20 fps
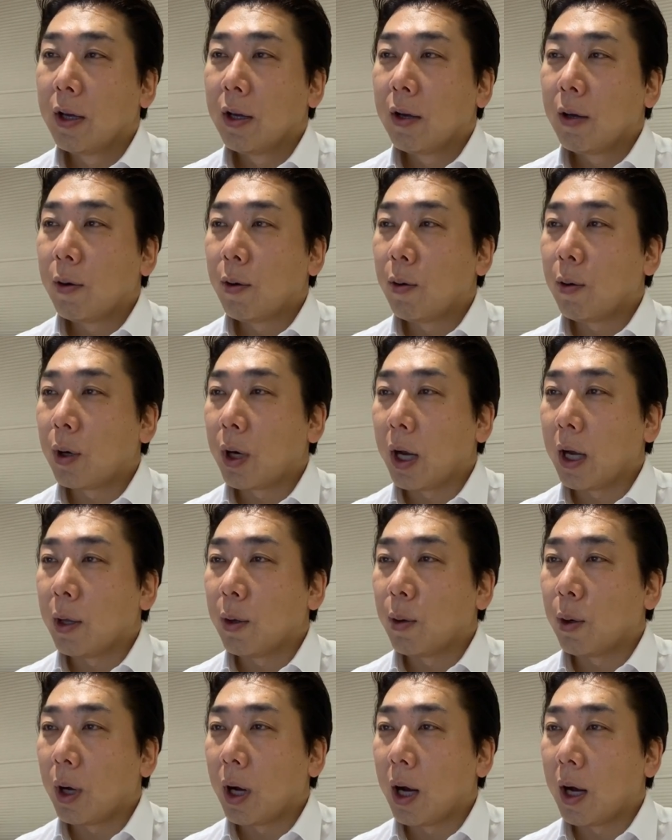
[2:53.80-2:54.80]
今回
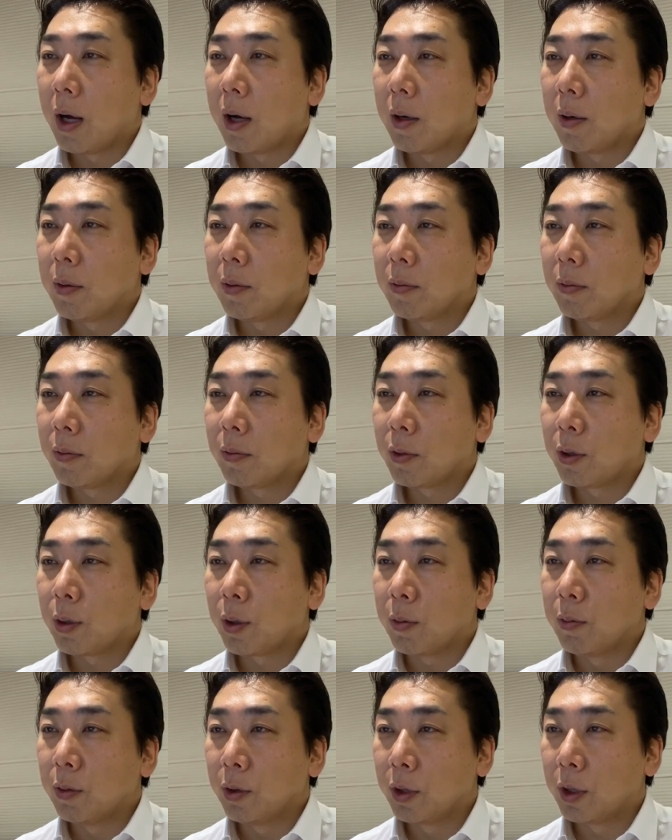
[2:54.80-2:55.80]
のがちょっ
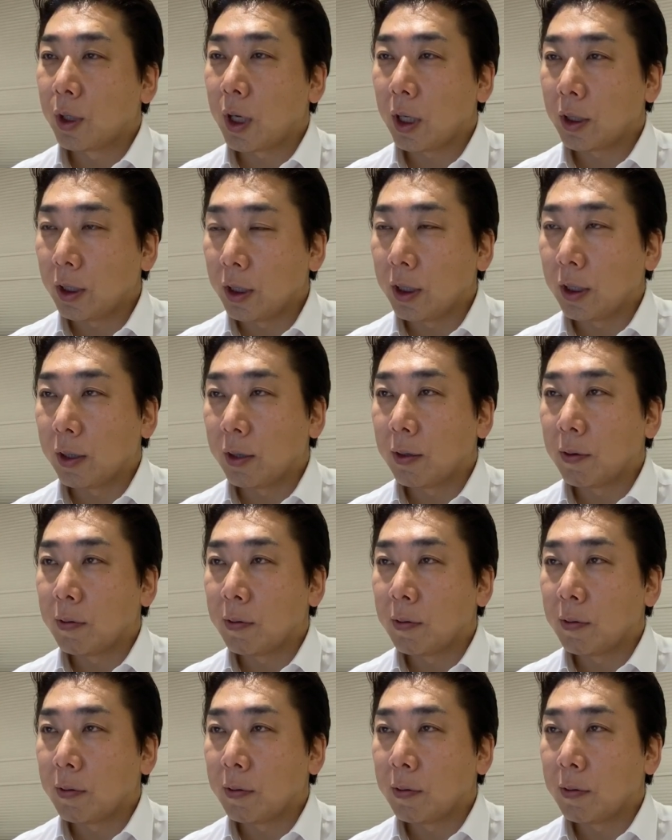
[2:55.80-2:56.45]
と難し